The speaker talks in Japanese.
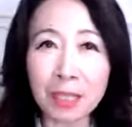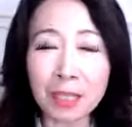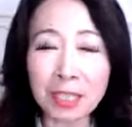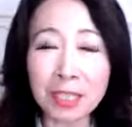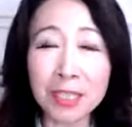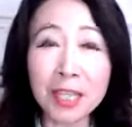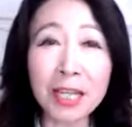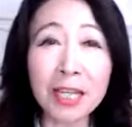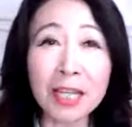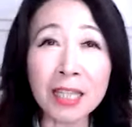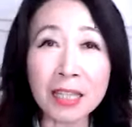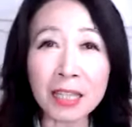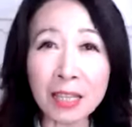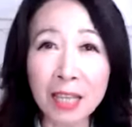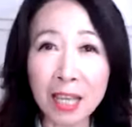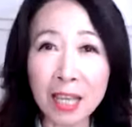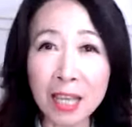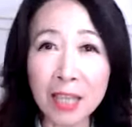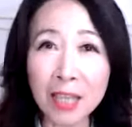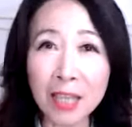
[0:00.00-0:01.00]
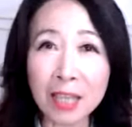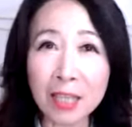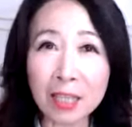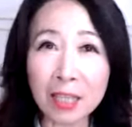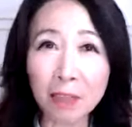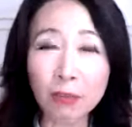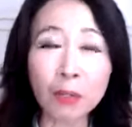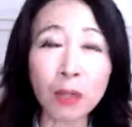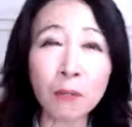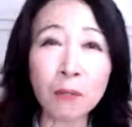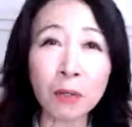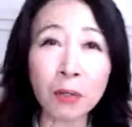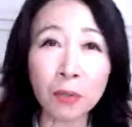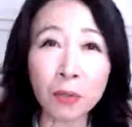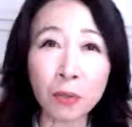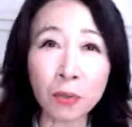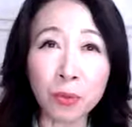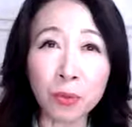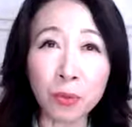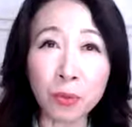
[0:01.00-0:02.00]
したがって、例えば
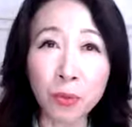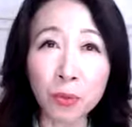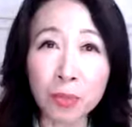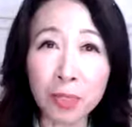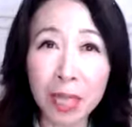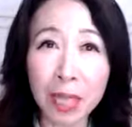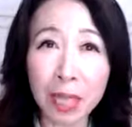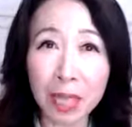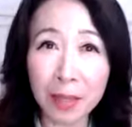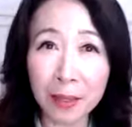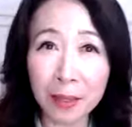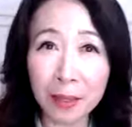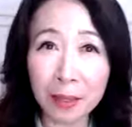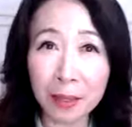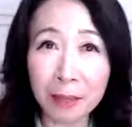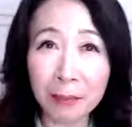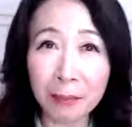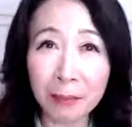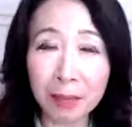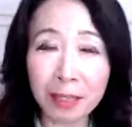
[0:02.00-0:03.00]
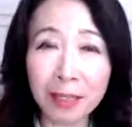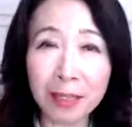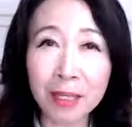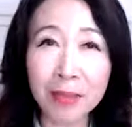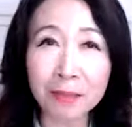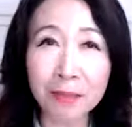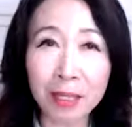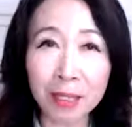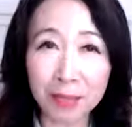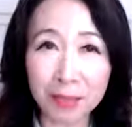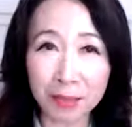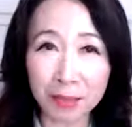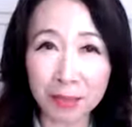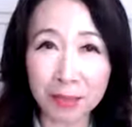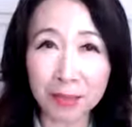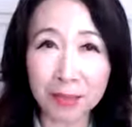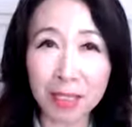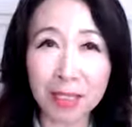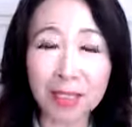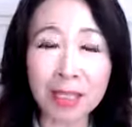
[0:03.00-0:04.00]
このコロナ
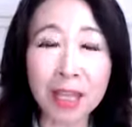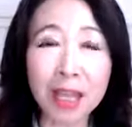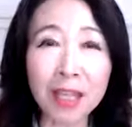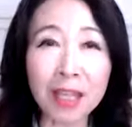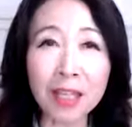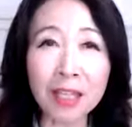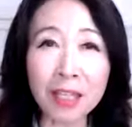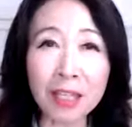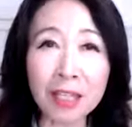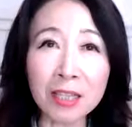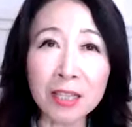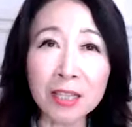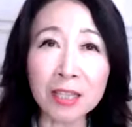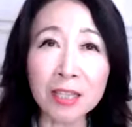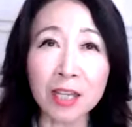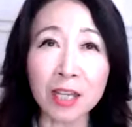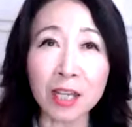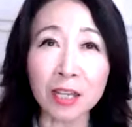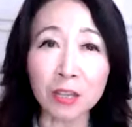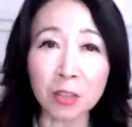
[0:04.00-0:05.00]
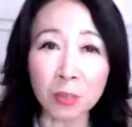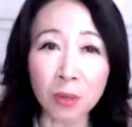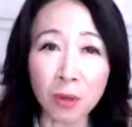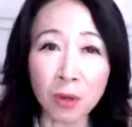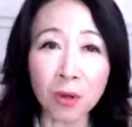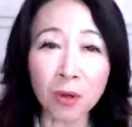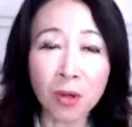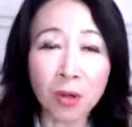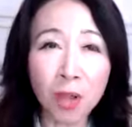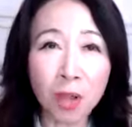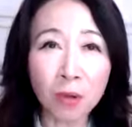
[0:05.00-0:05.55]
パンデミックで大変なんですけれども、